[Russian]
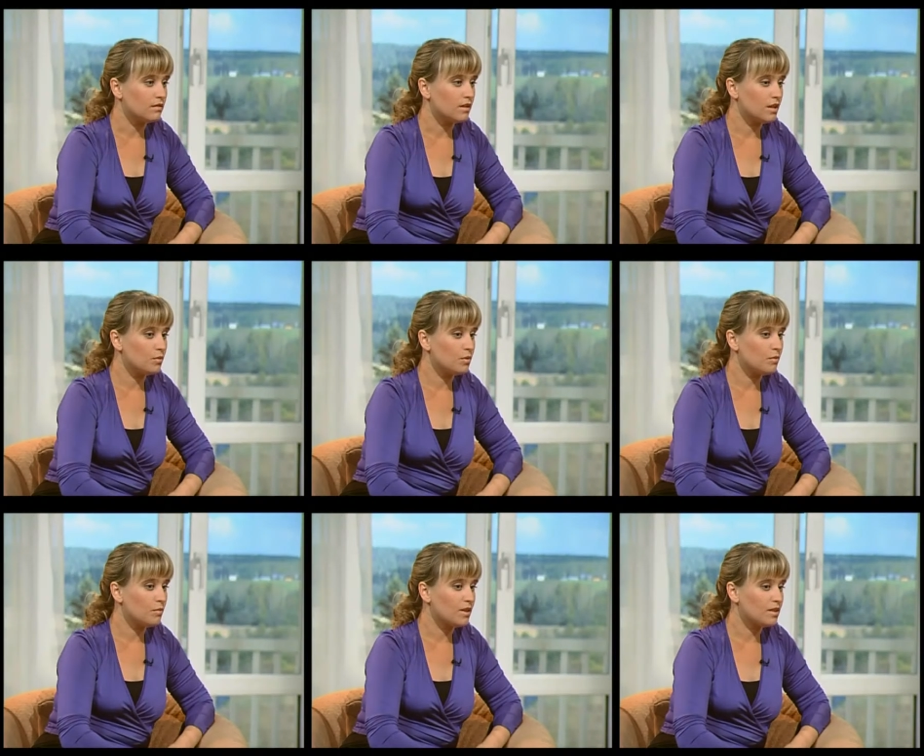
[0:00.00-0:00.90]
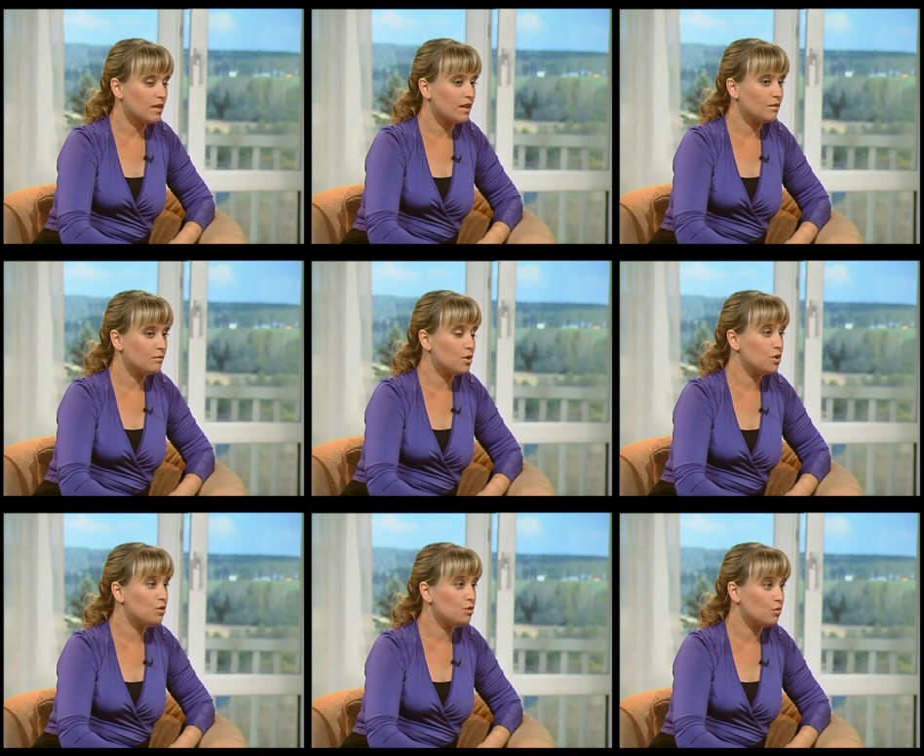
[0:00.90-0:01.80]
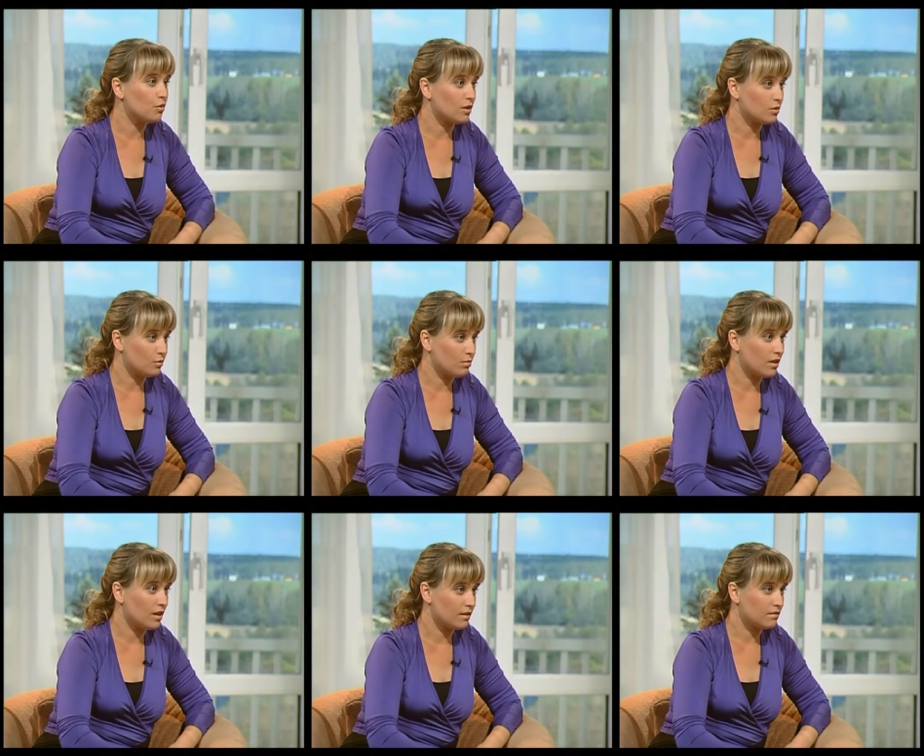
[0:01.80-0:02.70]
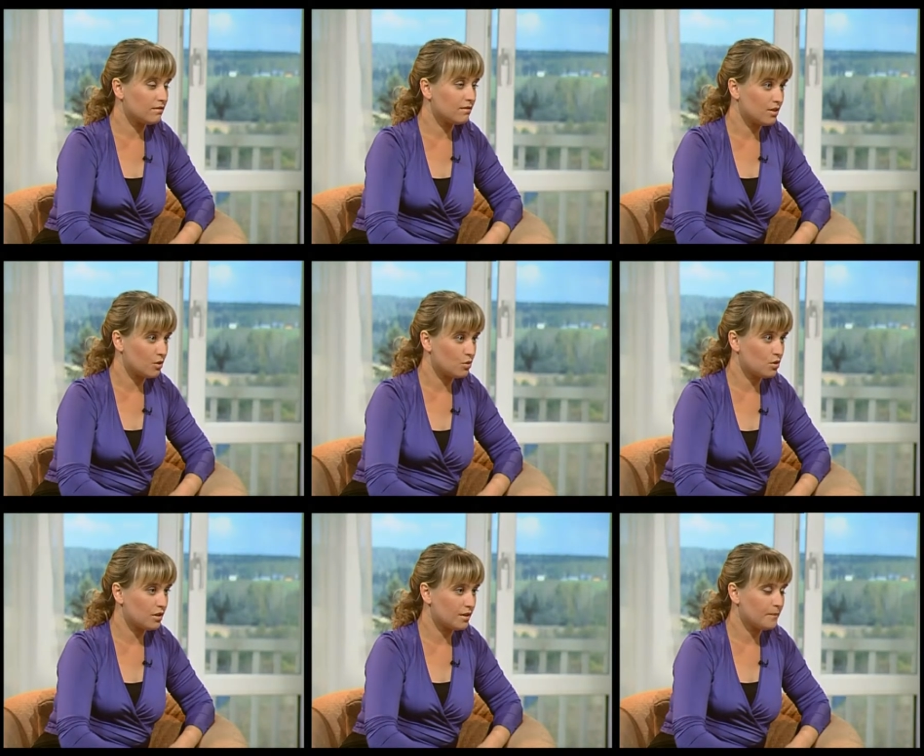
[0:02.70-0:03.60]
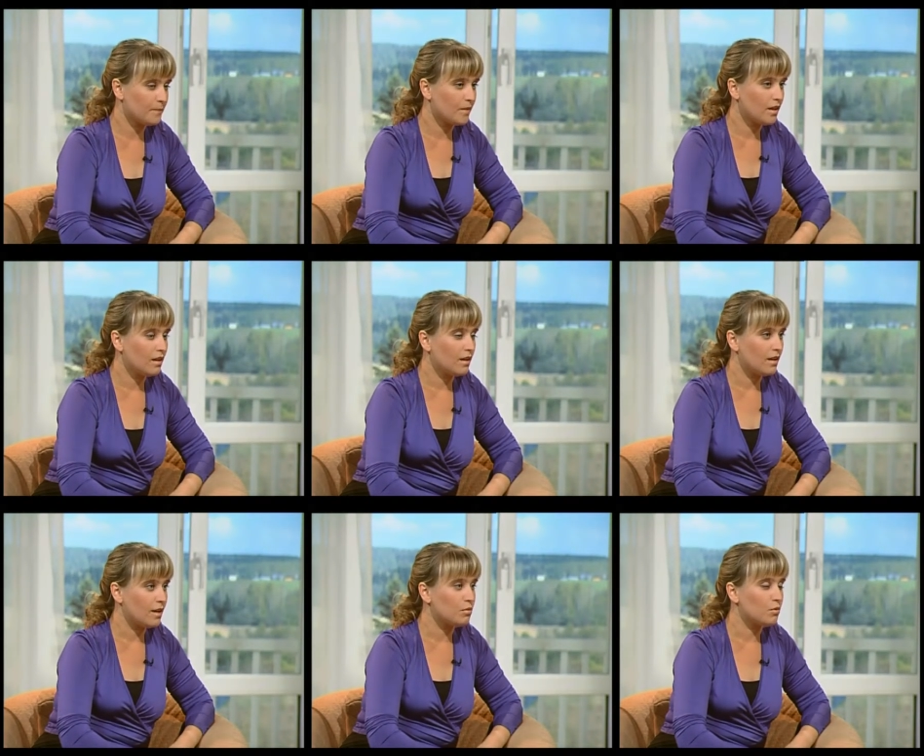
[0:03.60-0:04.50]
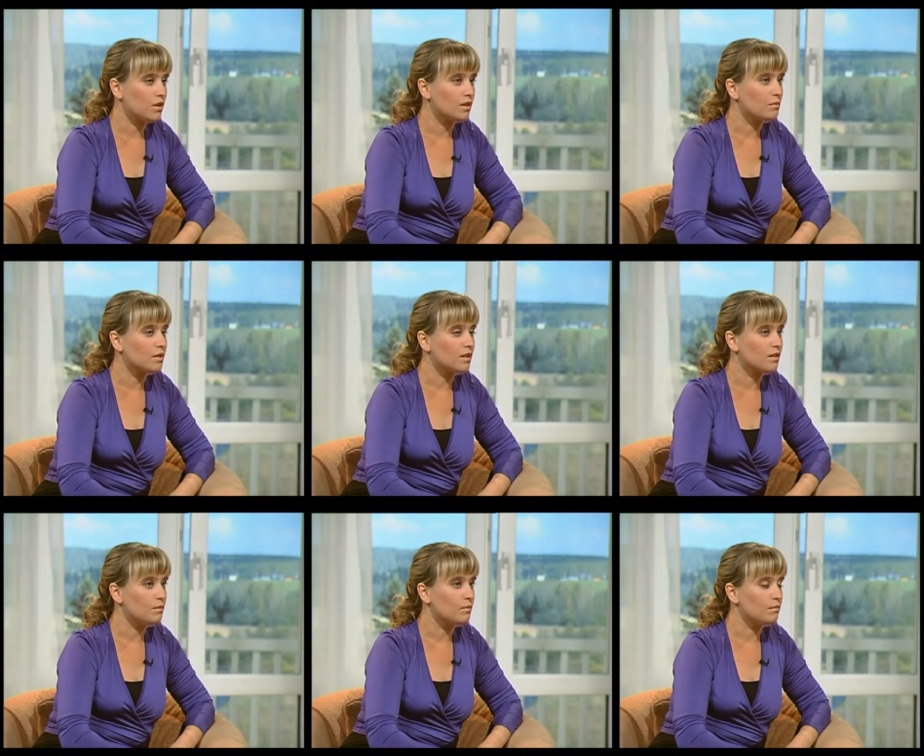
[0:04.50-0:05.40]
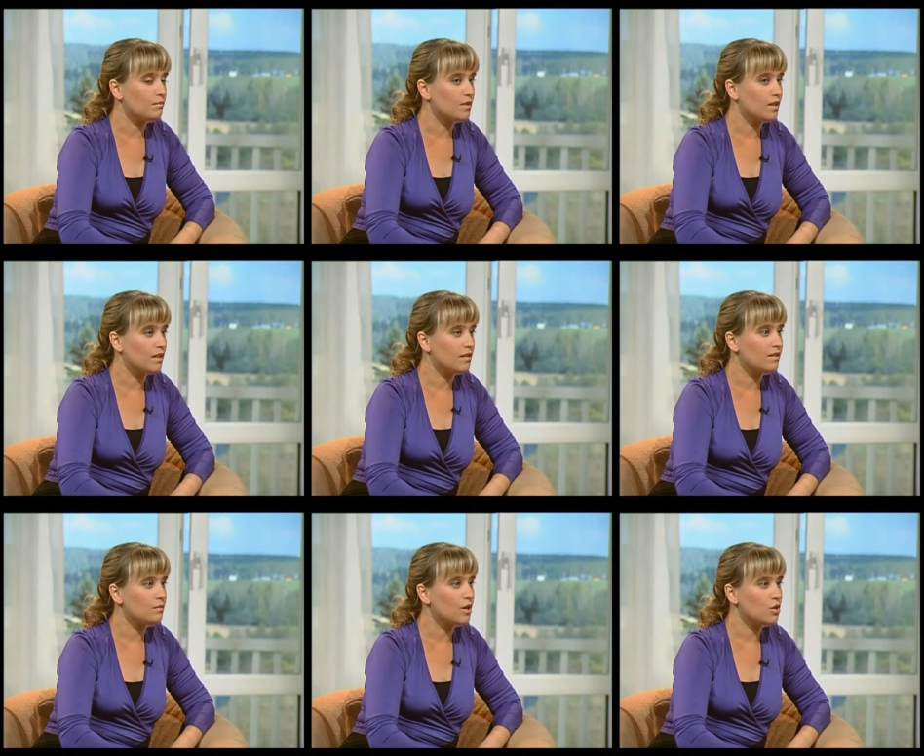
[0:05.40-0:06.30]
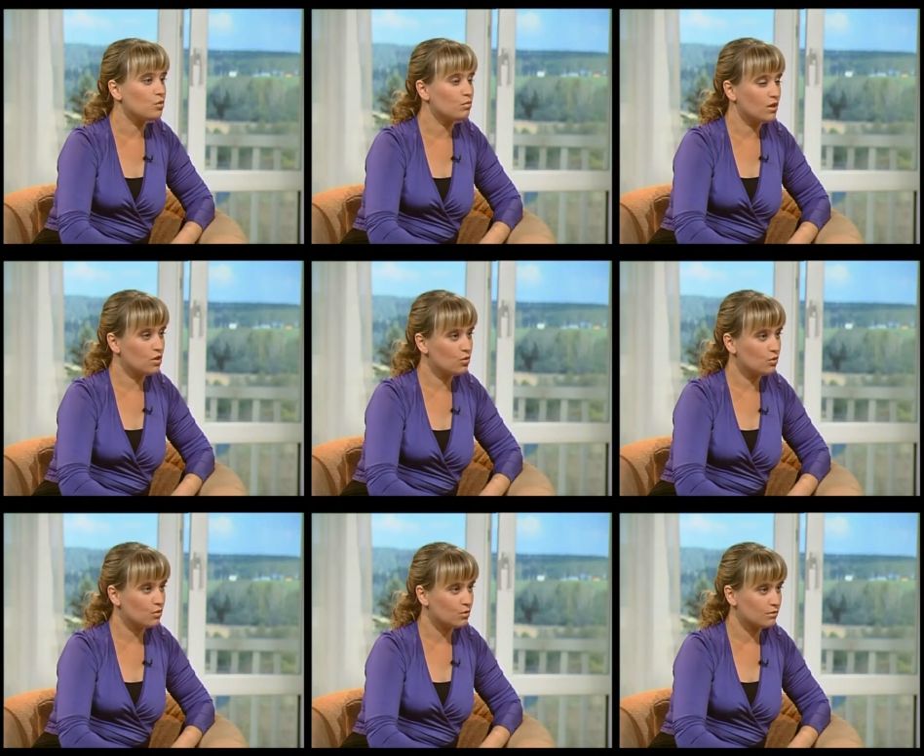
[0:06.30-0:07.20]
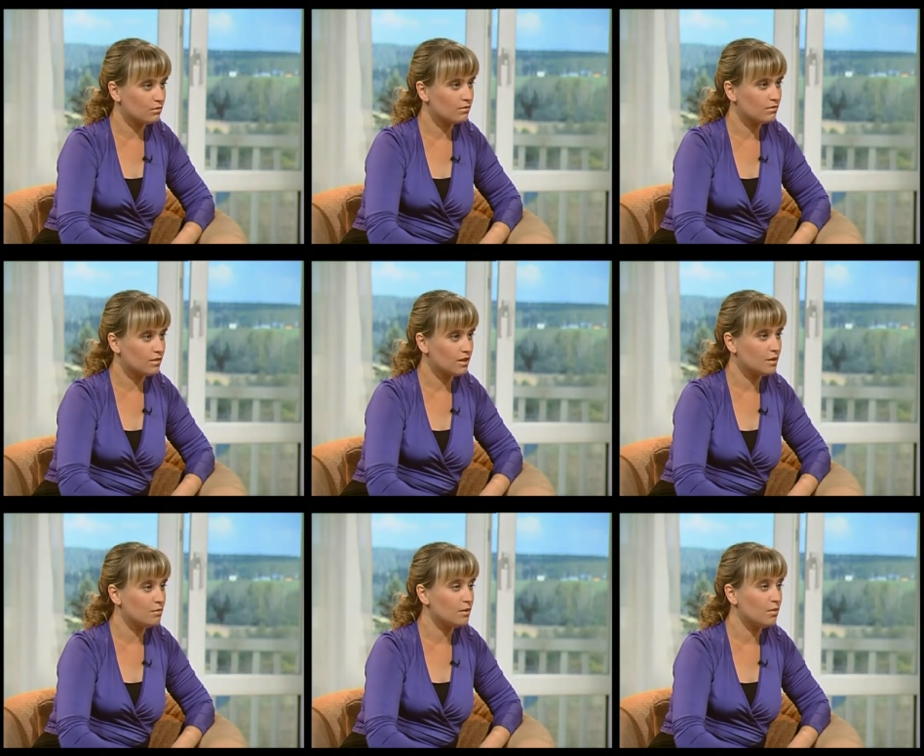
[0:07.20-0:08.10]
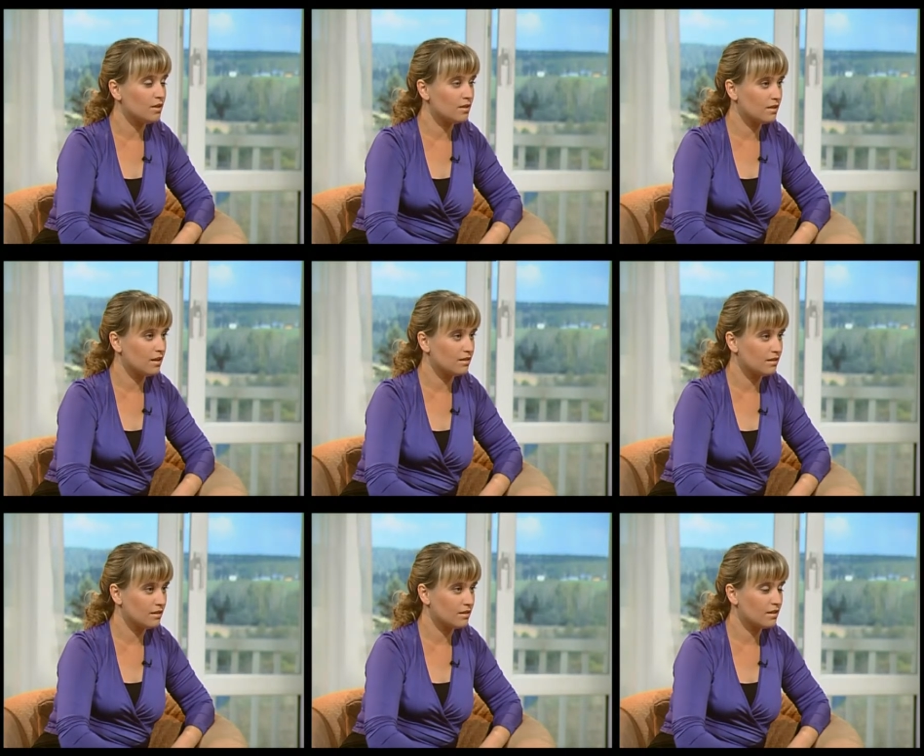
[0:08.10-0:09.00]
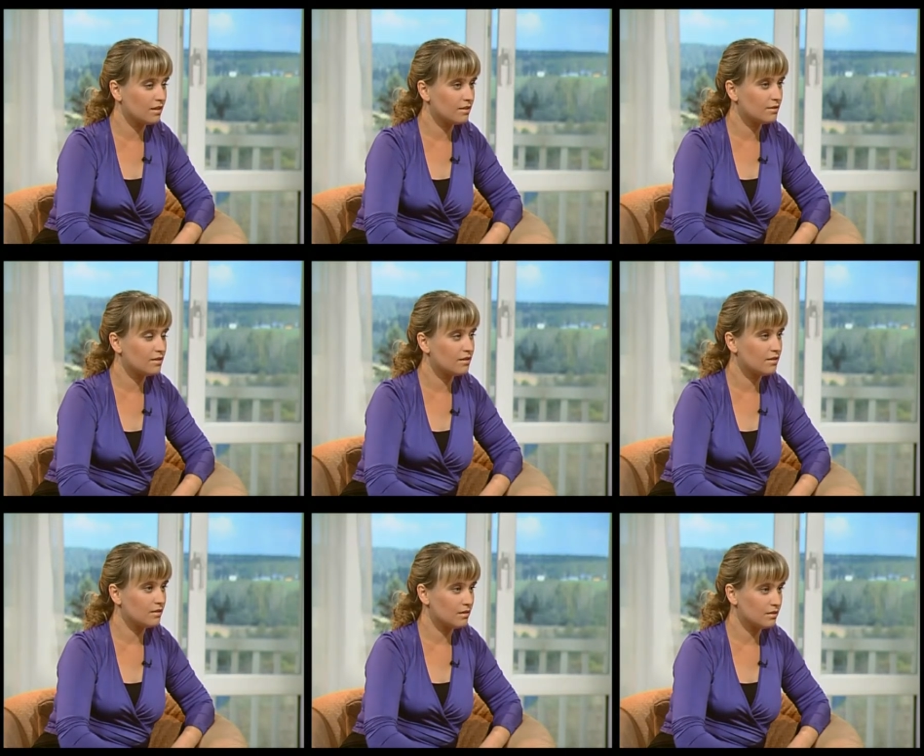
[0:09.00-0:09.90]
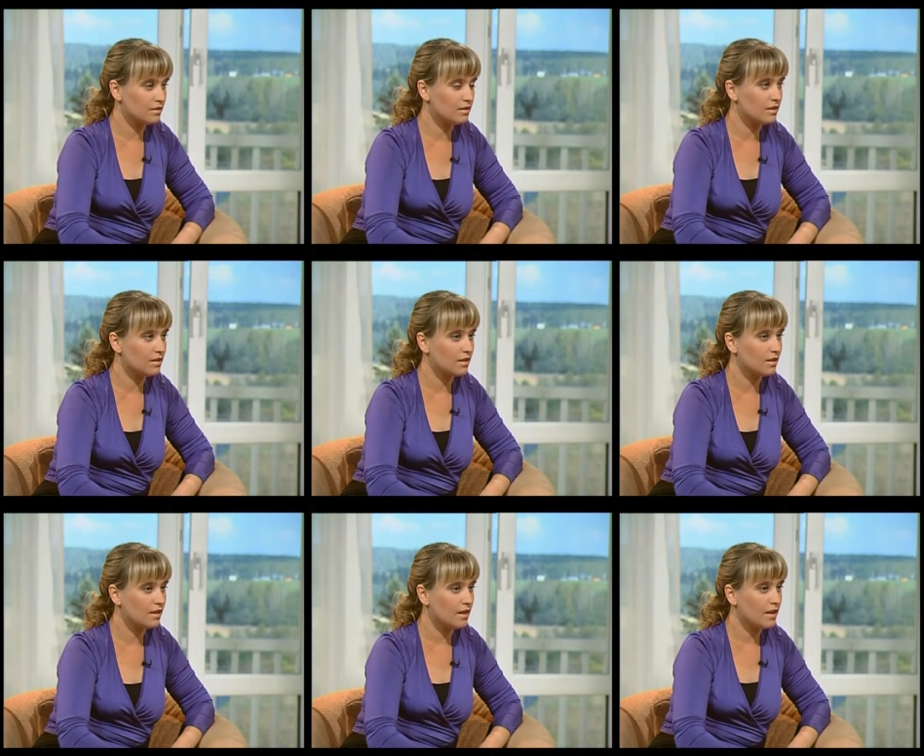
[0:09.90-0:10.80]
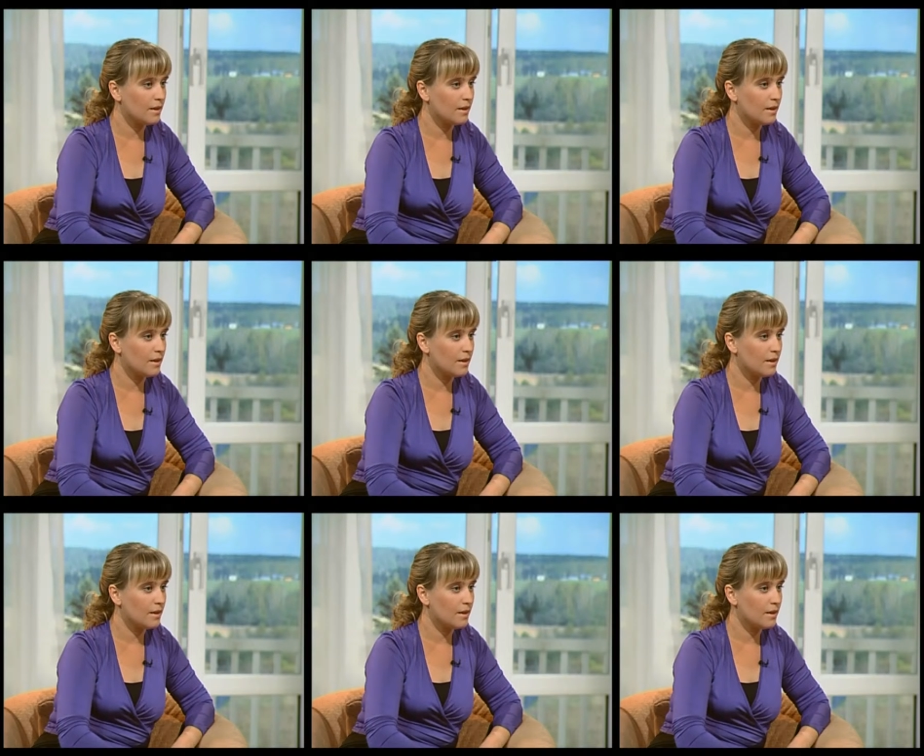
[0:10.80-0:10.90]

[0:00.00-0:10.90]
э, Господь мне послал медсестру, которая была верующей. Я помню, она мне тогда подарила небольшую брошюрку из Библии, цитаты несколько э, цитат.